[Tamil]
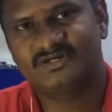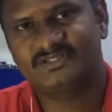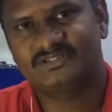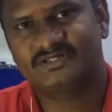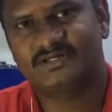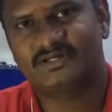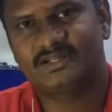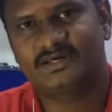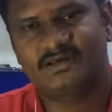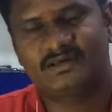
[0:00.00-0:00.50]

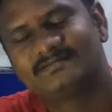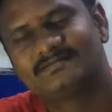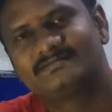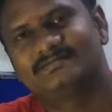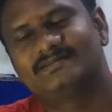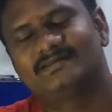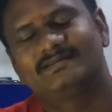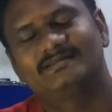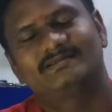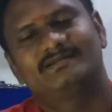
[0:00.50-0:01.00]
எடுத்துக்கலாம்
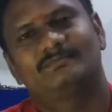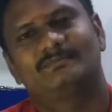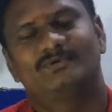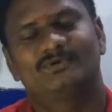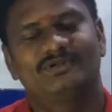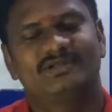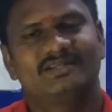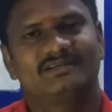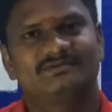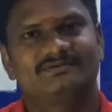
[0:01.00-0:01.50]
இந்த என்
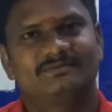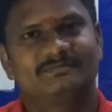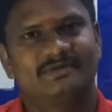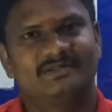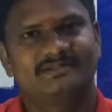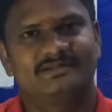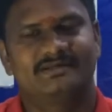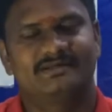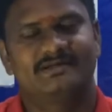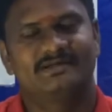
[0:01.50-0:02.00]
கம்ப்யூட்டிங்கில் வந்து
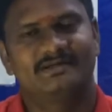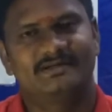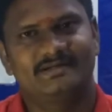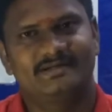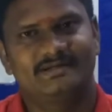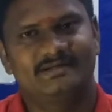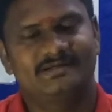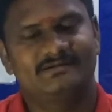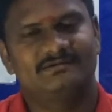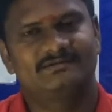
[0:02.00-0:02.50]
பார்த்தீங்கன்னா
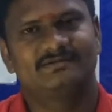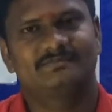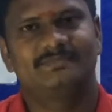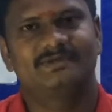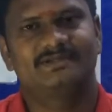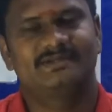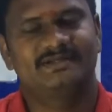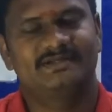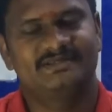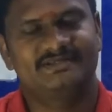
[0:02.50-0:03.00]
டேட்டா வந்து
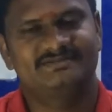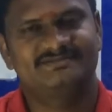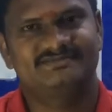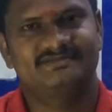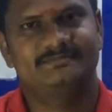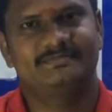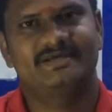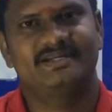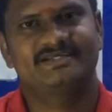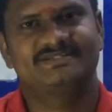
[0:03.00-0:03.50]
பார்த்தீங்கன்னா
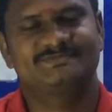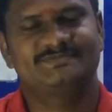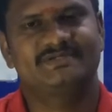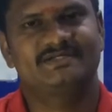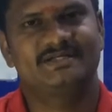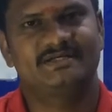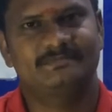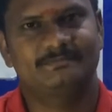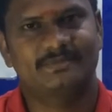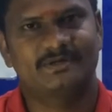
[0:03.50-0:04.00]
ஈஸியாக
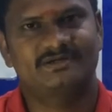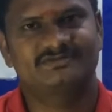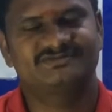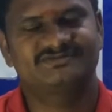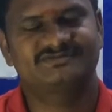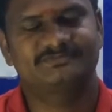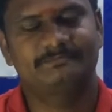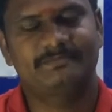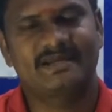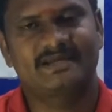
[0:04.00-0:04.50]
மேனேஜ்மெண்ட் அண்ட்
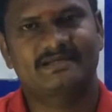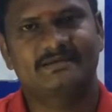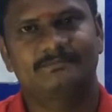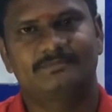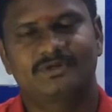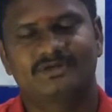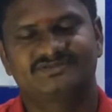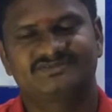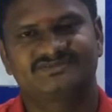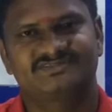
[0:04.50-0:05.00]
ப்ராசஸ் பேக்கப்
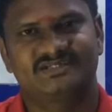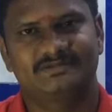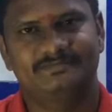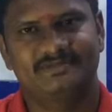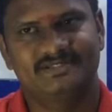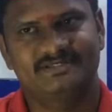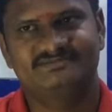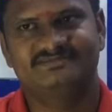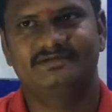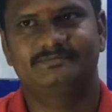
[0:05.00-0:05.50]
ப்ராசஸ் எல்லாமே
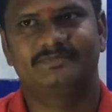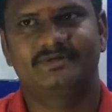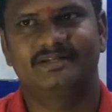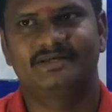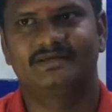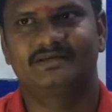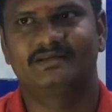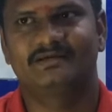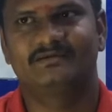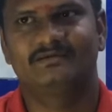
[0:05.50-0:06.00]
ஈஸியாக
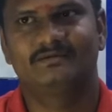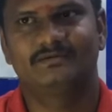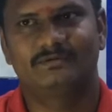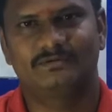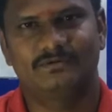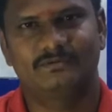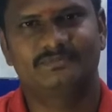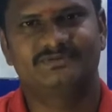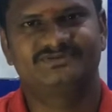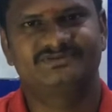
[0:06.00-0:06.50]
பண்ணிக்கலாம்
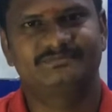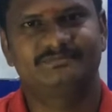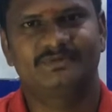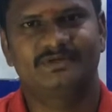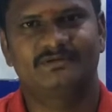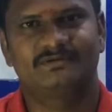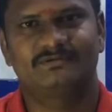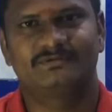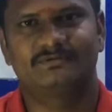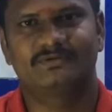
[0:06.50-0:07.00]
ரொம்ப
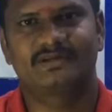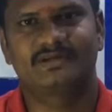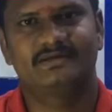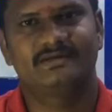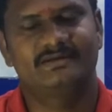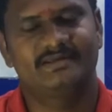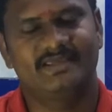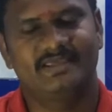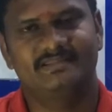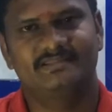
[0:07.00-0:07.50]
சிம்பிளாக இருக்குங்க
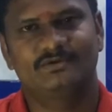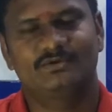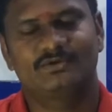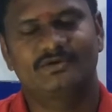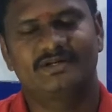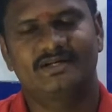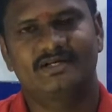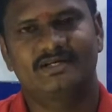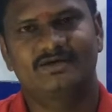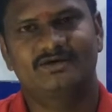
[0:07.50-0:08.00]
எந்த ஒரு
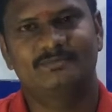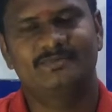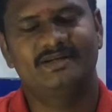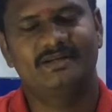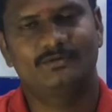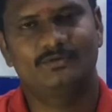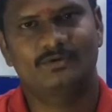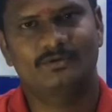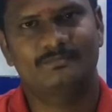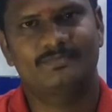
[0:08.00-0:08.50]
டேட்டாவுமே
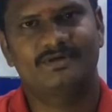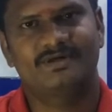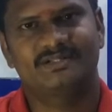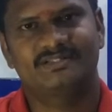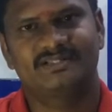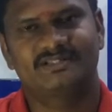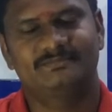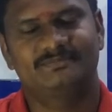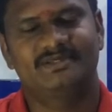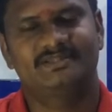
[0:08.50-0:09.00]
நீங்கள் ஒர்க்
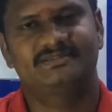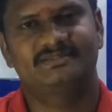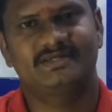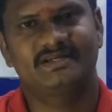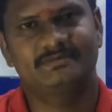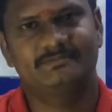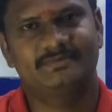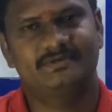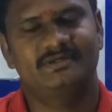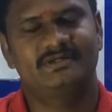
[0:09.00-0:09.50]
பண்ணுறது எதுவுமே
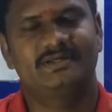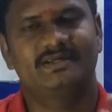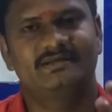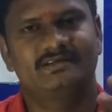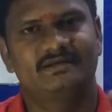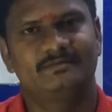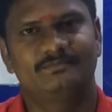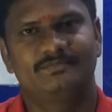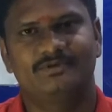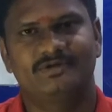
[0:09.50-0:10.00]
தனிப்பட்டு என்
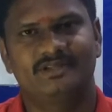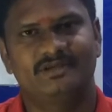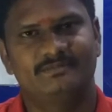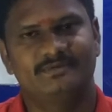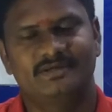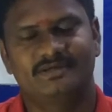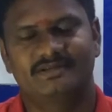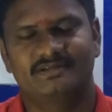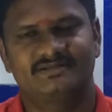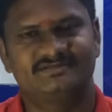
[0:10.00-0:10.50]
கம்ப்யூட்டிங்
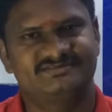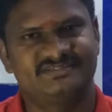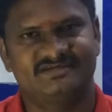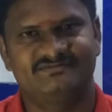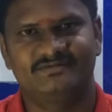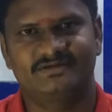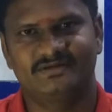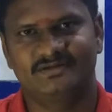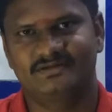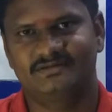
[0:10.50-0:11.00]
அப்படிங்கிறதுல
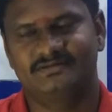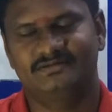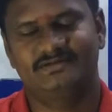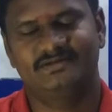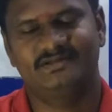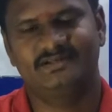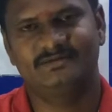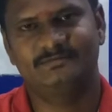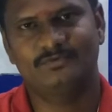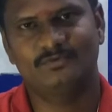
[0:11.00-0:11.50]
சேவ் ஆகாது
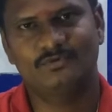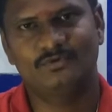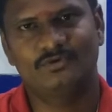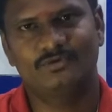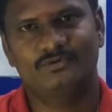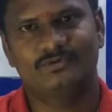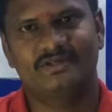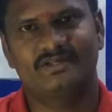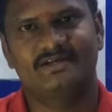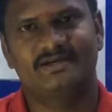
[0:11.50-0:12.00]
எல்லாமே
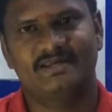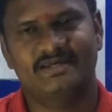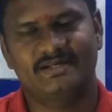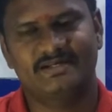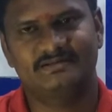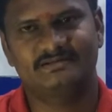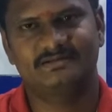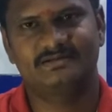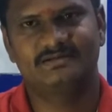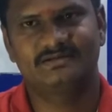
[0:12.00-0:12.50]
உங்களுடைய
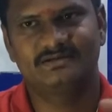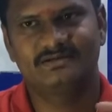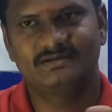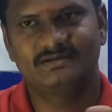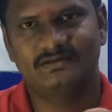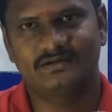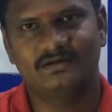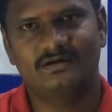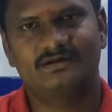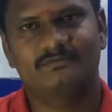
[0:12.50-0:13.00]
டேரக்ட்
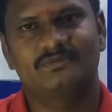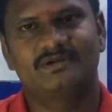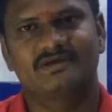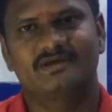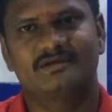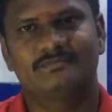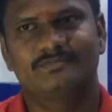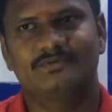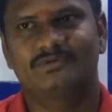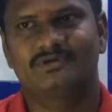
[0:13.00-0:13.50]
நார்மல்
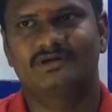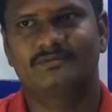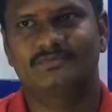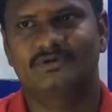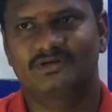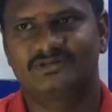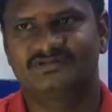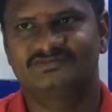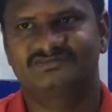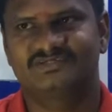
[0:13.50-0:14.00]
கம்ப்யூட்டரில்
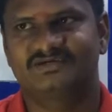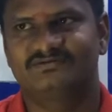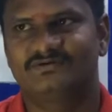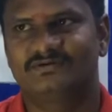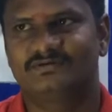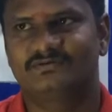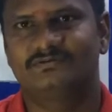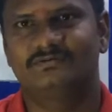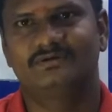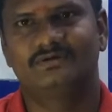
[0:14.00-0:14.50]
மட்டும்தான் சேவ்
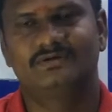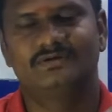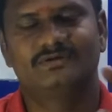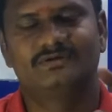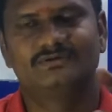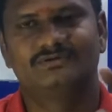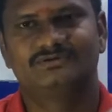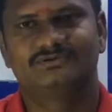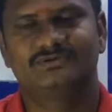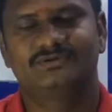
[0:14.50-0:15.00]
ஆகும்
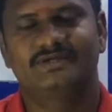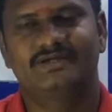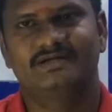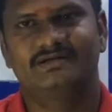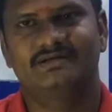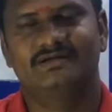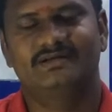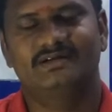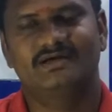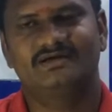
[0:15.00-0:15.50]
ஸோ
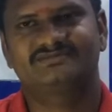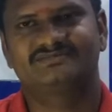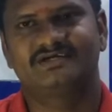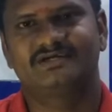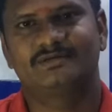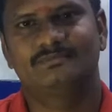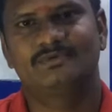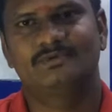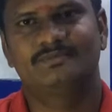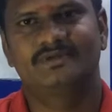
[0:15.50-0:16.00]
டேட்டா லாஸ்
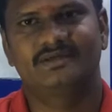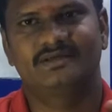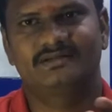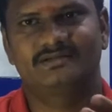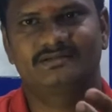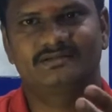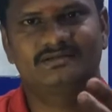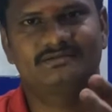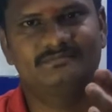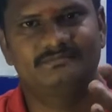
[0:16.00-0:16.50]
ஆகிடும்
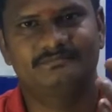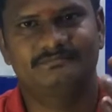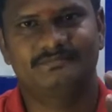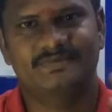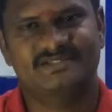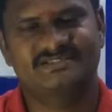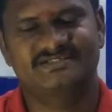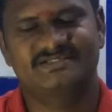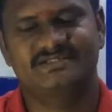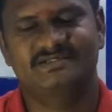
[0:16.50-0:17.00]
அப்படிங்கிறதுக்கு
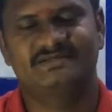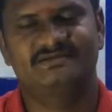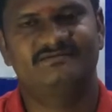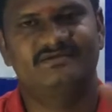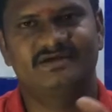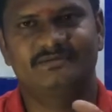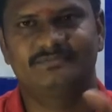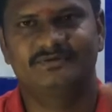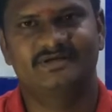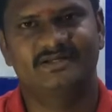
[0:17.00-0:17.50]
பிரச்சனைக்கு
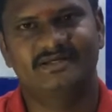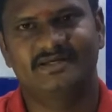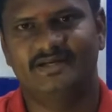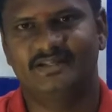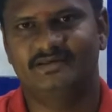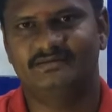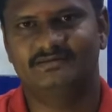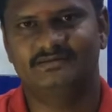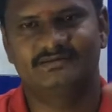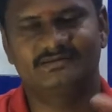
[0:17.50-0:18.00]
வாய்ப்புகளே
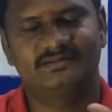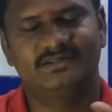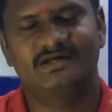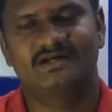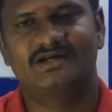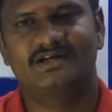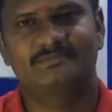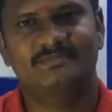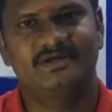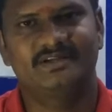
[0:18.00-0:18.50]
கிடையாது
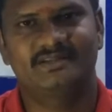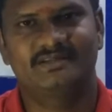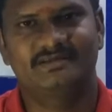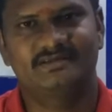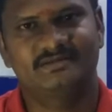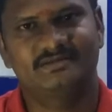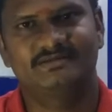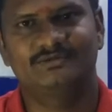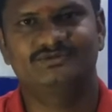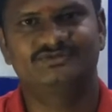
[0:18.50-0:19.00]
தாராளமாக
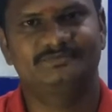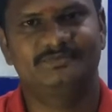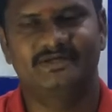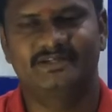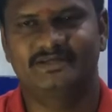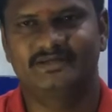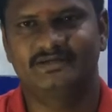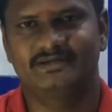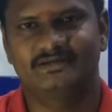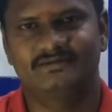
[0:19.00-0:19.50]
நீங்கள் யூஸ்
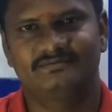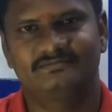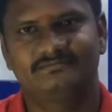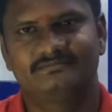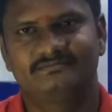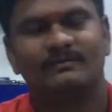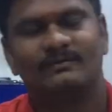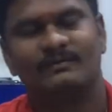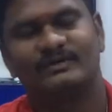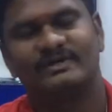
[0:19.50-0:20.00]
பண்ணிக்கலாம்
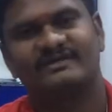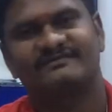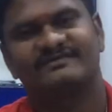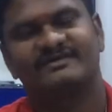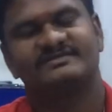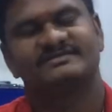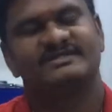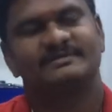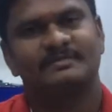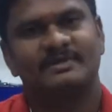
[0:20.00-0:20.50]
ஓகே
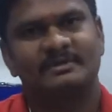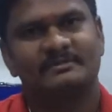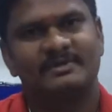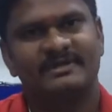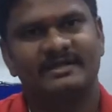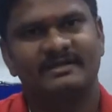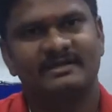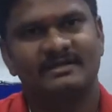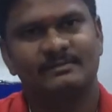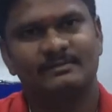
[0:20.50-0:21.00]
ஃப்ரெண்ட்ஸ் இப்போ நம்ம
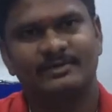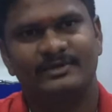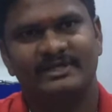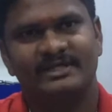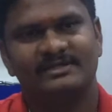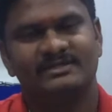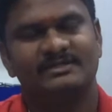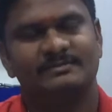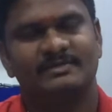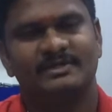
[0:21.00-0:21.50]

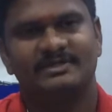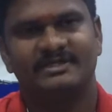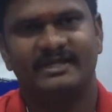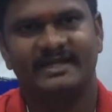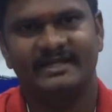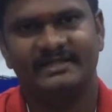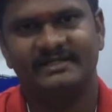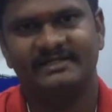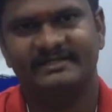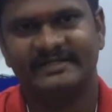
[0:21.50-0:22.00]
இன்கம்ப்யூட்டிங்கில் வந்து
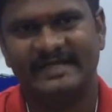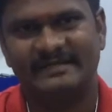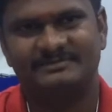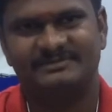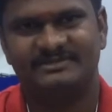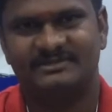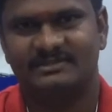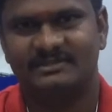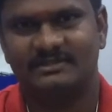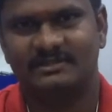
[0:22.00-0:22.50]
பார்த்தீங்கன்னா என்னென்ன
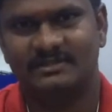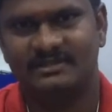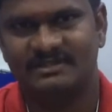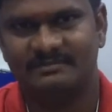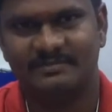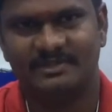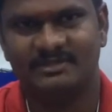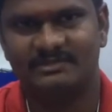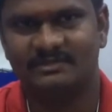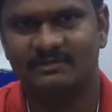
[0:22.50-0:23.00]
டைப்ஸ் இருக்குங்கிறத
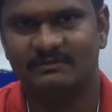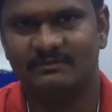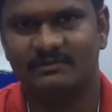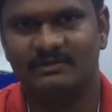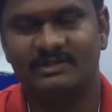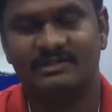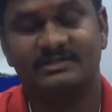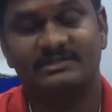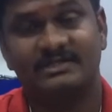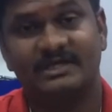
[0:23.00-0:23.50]

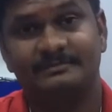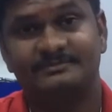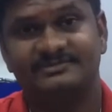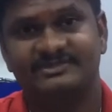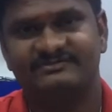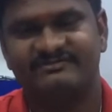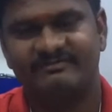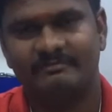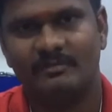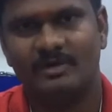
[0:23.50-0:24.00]
பார்த்துக்கிடுவோம் அதான் டைப்ஸ்
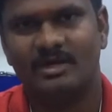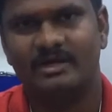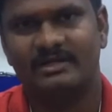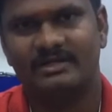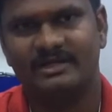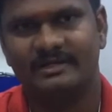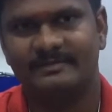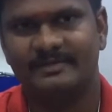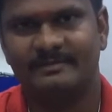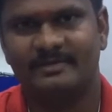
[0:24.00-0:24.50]
ஆஃப்
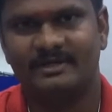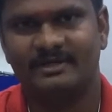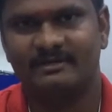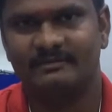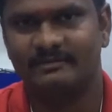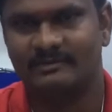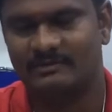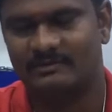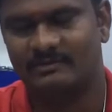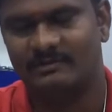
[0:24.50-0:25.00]
மாடல் நம்ம
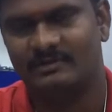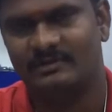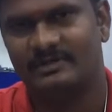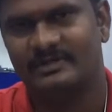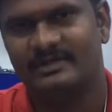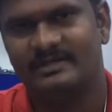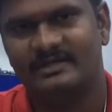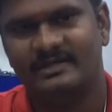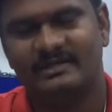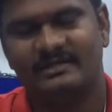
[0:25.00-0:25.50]
பார்க்க போகிறோம்
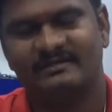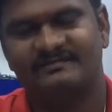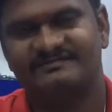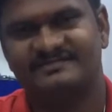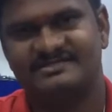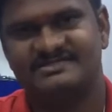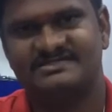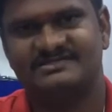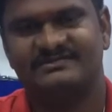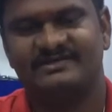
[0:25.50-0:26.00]
அதில்
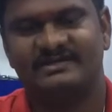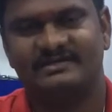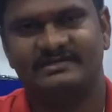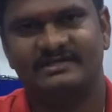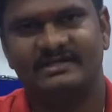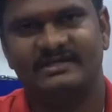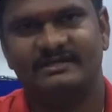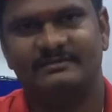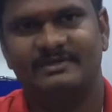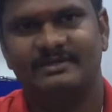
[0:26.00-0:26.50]
ஃபஸ்ட்டு வர்றது
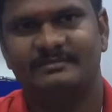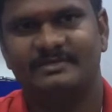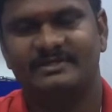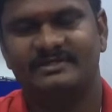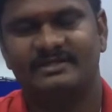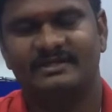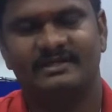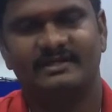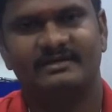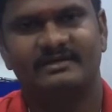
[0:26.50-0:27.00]
என்ன அப்படின்னு
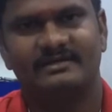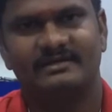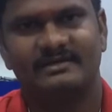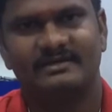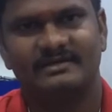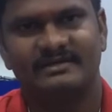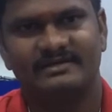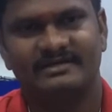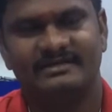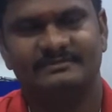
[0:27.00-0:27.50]
பார்த்தீங்கன்னா
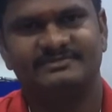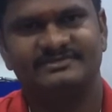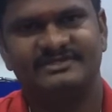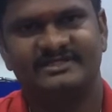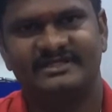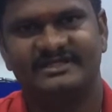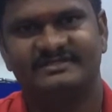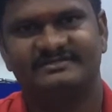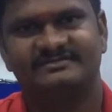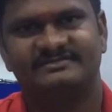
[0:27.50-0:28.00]
எம்
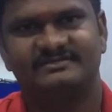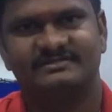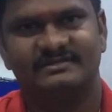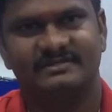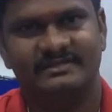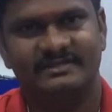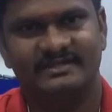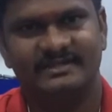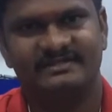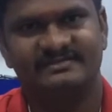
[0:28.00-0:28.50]
சீரீஸ்
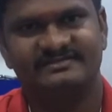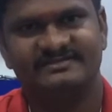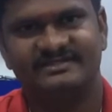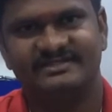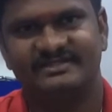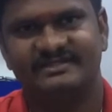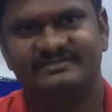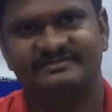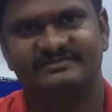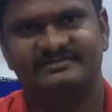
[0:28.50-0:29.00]
என்
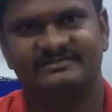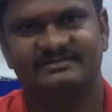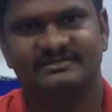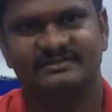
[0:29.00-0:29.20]
சீரீஸ்